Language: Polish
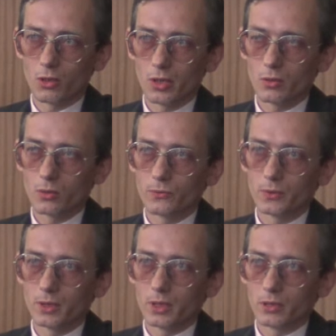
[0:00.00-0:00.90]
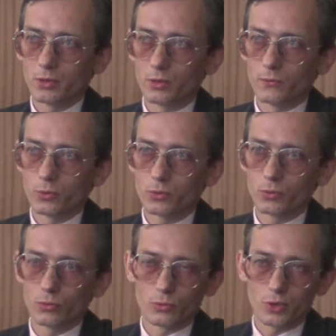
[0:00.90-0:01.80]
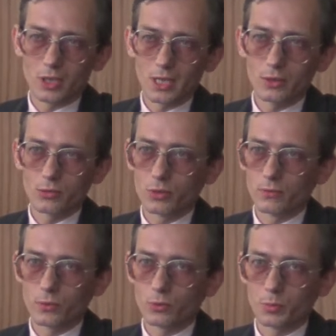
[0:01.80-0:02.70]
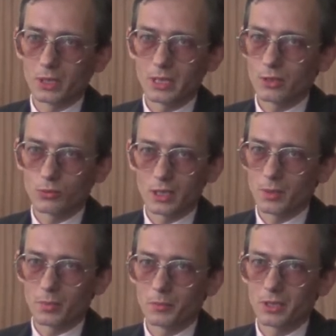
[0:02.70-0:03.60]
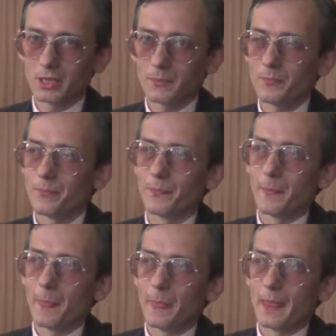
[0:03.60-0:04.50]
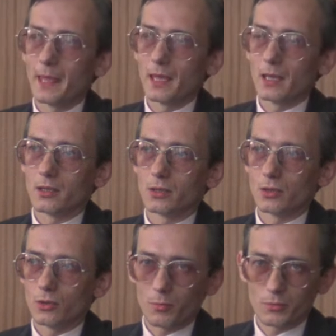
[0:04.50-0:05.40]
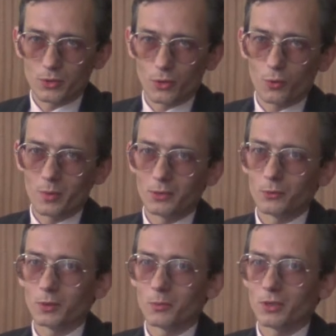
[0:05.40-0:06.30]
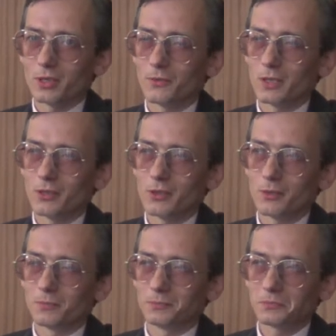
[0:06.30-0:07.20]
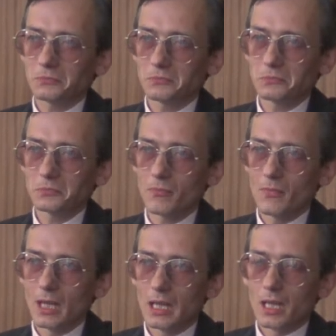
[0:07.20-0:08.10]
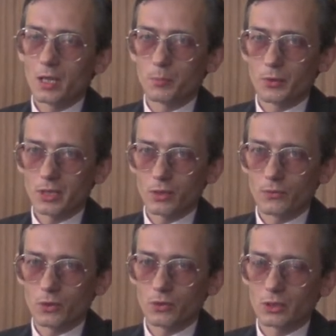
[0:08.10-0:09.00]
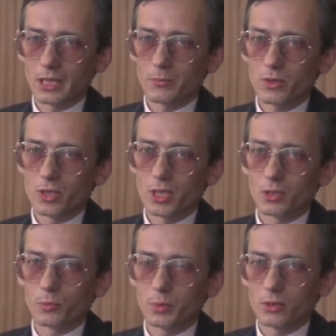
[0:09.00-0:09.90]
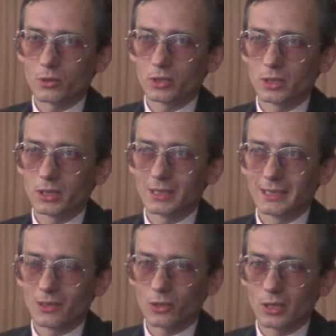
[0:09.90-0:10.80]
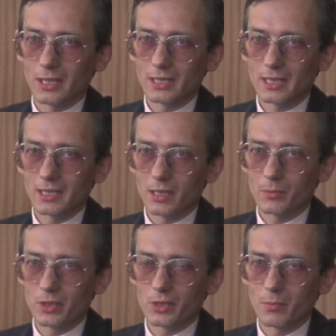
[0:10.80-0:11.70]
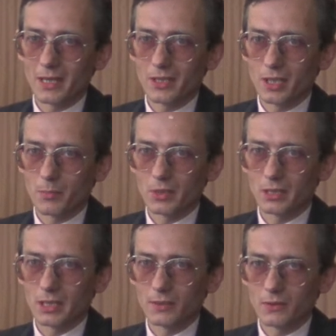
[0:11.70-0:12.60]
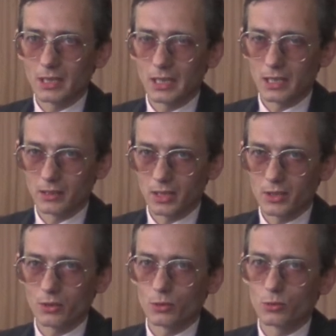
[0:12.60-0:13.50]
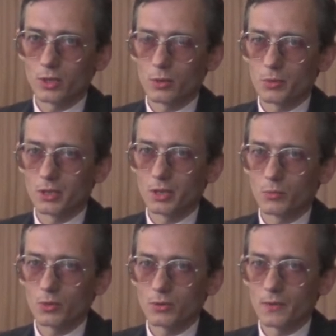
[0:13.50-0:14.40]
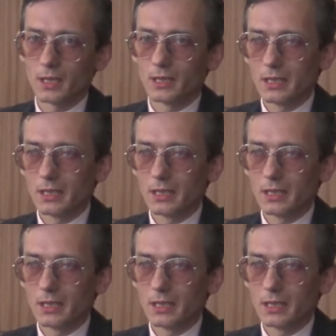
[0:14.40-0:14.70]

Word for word: kolegów 213 y, czy 215, ja nie pamiętam, tylko z dokumentów to mogę stwierdzić. Postanowiono tam, że dopiero gdy organizacja będzie bardziej reprezentatywna dla naszego dużego przedsiębiorstwa